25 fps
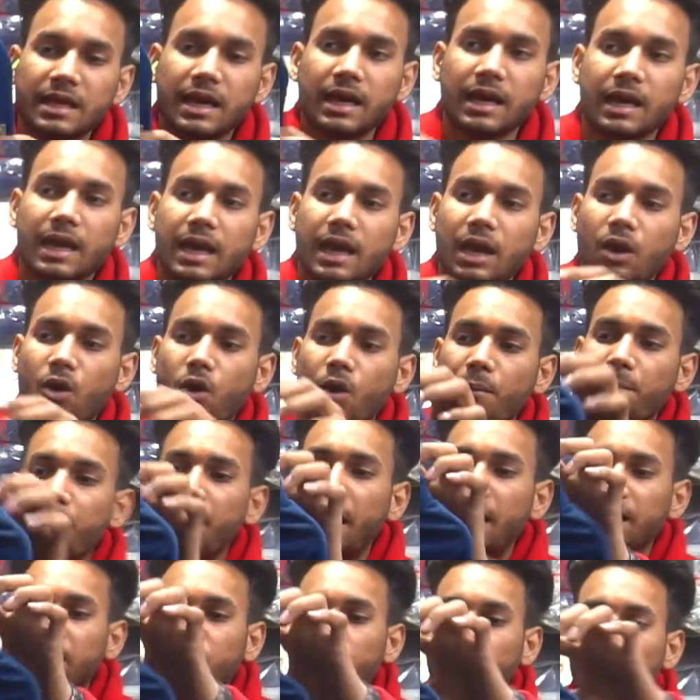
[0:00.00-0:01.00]
दिया गया और
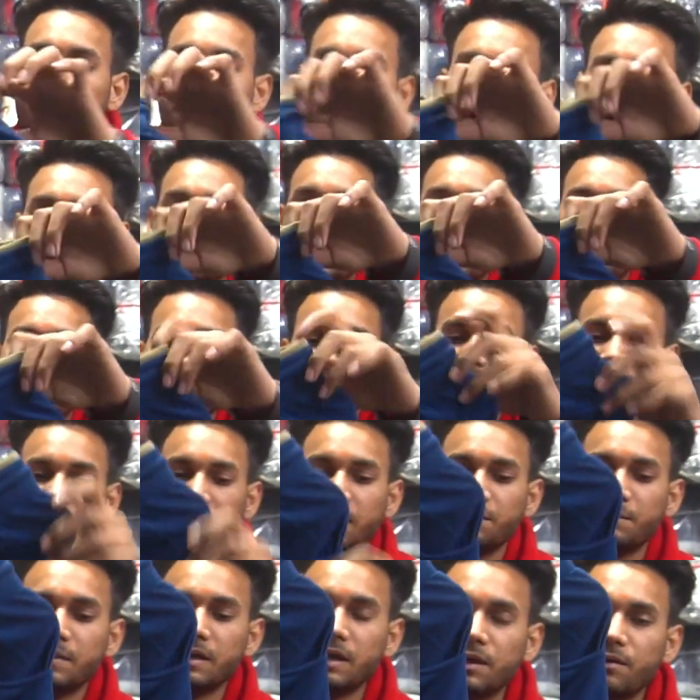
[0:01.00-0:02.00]
बेल्ट के ऊपर भी यहाँ
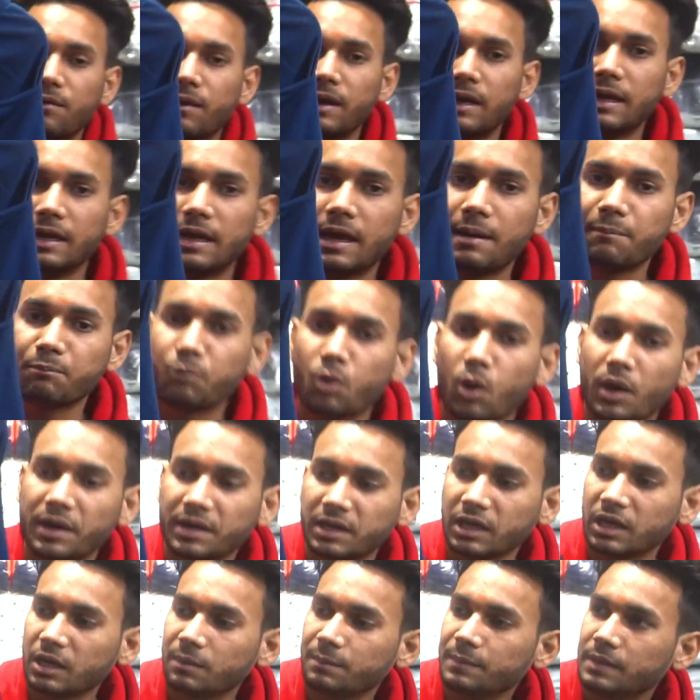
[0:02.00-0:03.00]
डिजाइन मिलने वाला है आपको
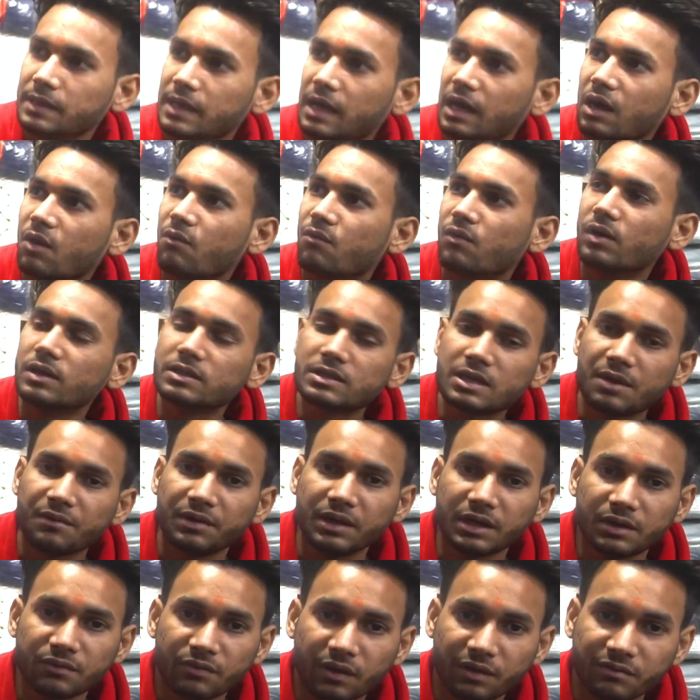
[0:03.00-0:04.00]
आर्टिकल मिल जाएगा
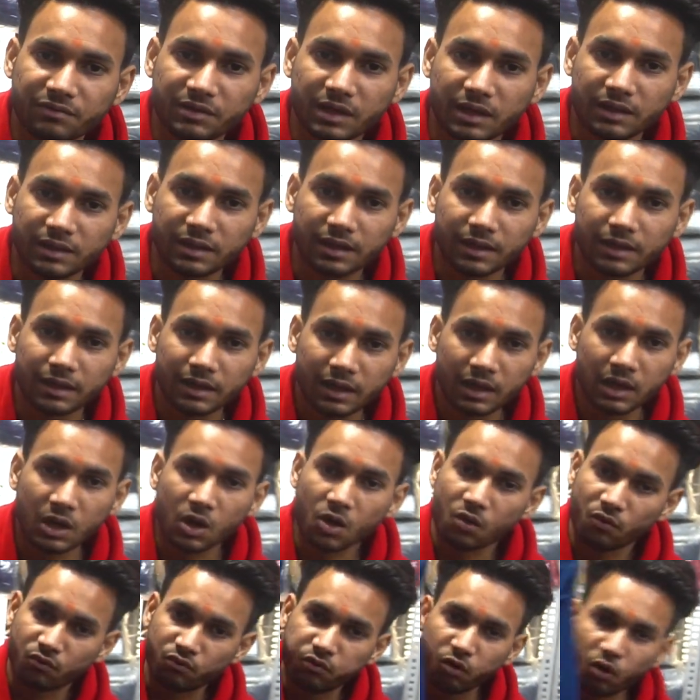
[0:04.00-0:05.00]
175 के अंदर जी
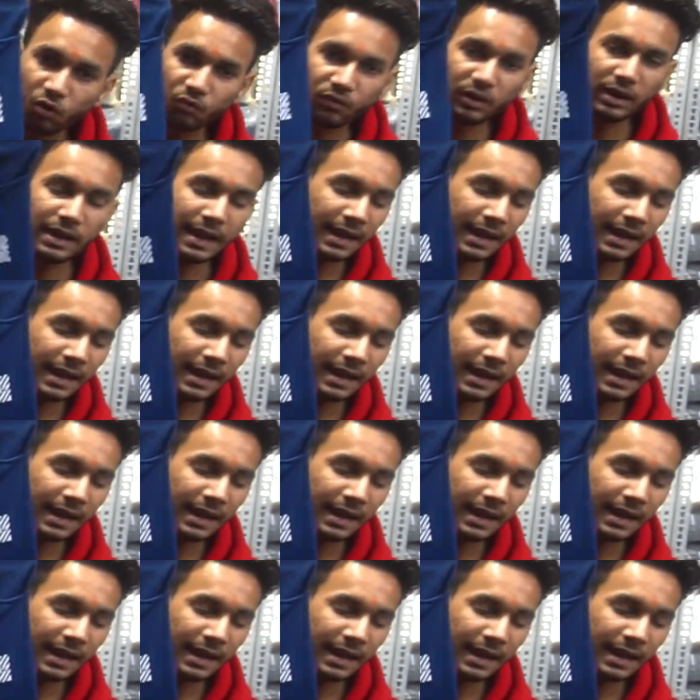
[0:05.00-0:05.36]
फोर वे